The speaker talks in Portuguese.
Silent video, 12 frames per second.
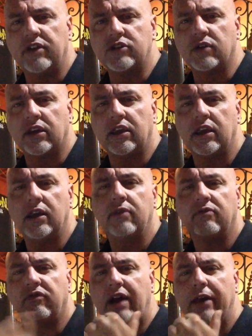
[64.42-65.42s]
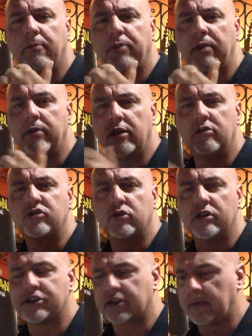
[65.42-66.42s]
vídeo aqui, vá no primeiro de
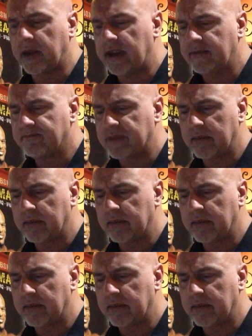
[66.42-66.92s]
hoje também,